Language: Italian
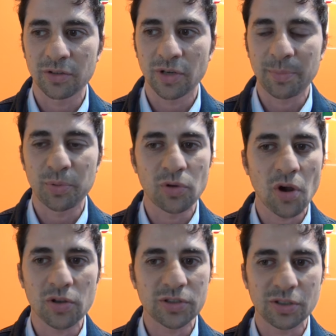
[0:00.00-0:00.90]
non è più
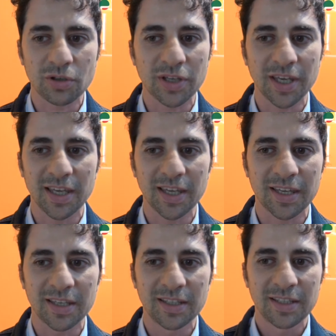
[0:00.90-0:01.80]
nostro
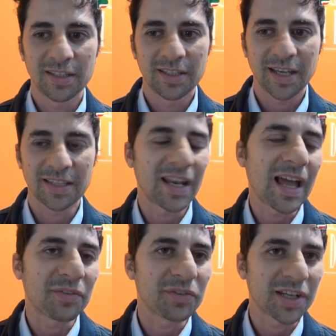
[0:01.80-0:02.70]
che, che
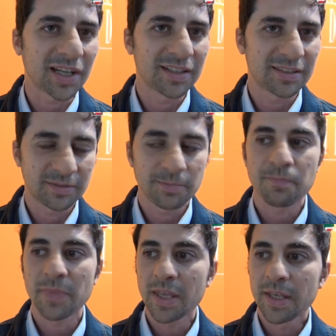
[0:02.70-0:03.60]
dell'Africa.
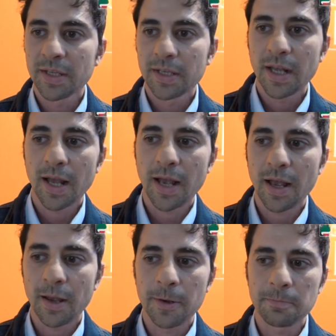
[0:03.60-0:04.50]

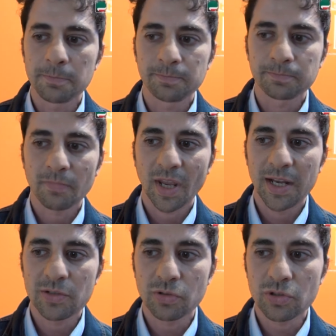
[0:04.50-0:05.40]
Eh,
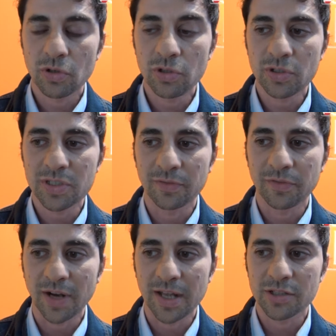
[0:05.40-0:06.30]
il suo sogno si
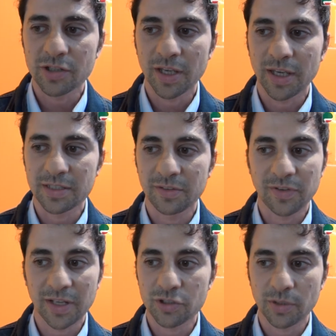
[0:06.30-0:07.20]
infrange, si
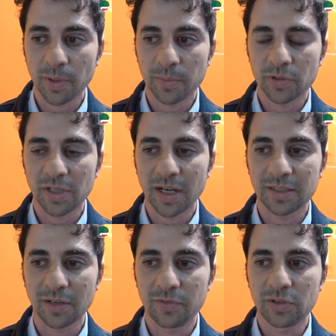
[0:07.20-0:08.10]
infrange proprio tra,
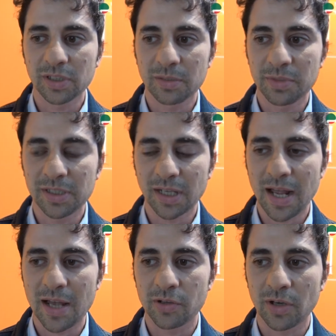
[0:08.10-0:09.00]
tra, i flutti del
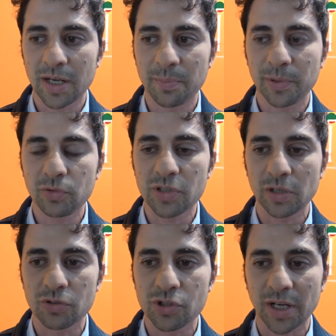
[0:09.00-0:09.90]
Mediterraneo, a Lampedusa
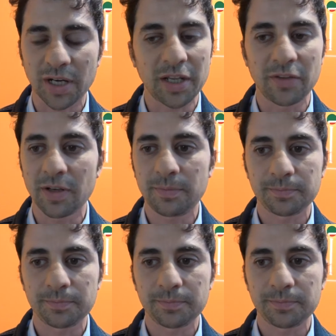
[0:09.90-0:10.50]
non ci arriva,